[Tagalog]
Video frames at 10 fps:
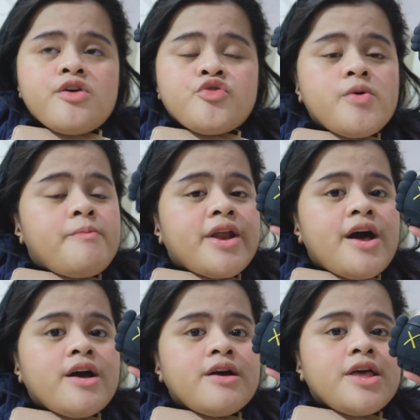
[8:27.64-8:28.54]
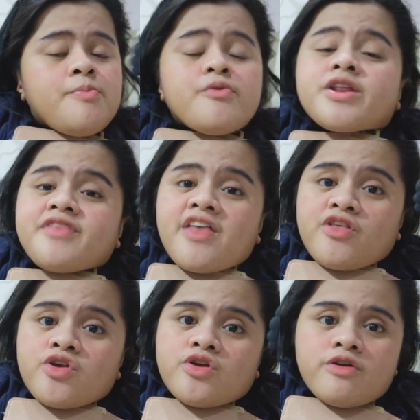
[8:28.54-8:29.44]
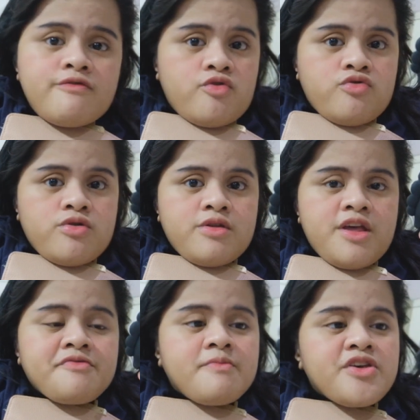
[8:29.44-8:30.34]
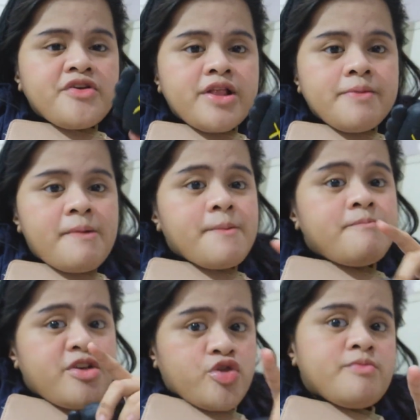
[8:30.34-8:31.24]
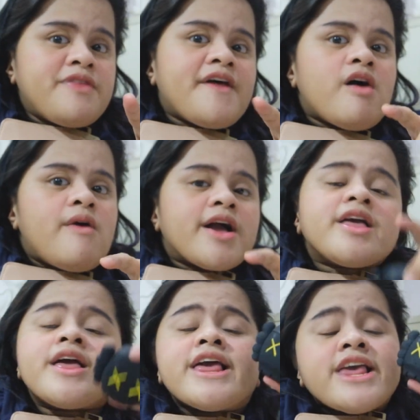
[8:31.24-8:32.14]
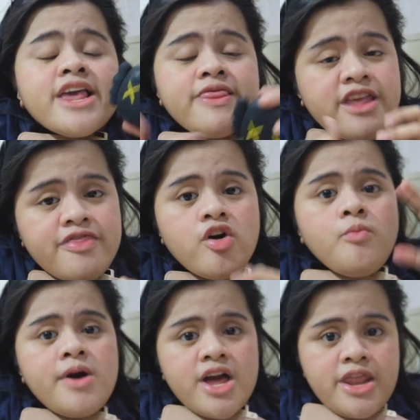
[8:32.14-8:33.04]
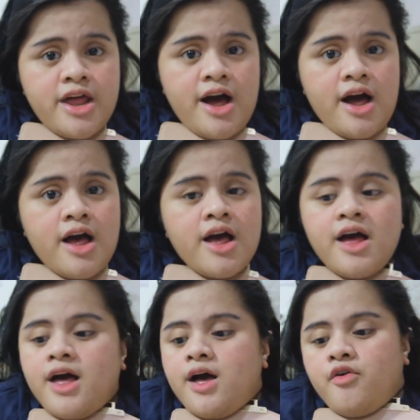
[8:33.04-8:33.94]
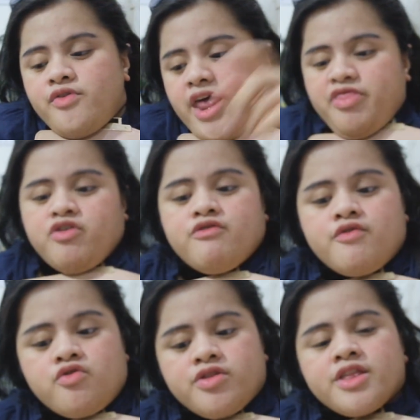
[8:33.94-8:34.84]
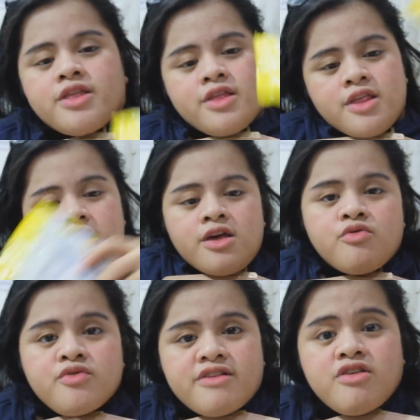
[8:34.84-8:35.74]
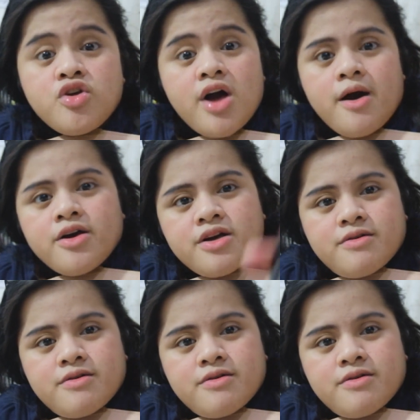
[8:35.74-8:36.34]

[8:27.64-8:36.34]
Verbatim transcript: sobrang important yung earphone. Especially pag may tumatawag. Hindi daw maganda na reply phone. Kasi nga,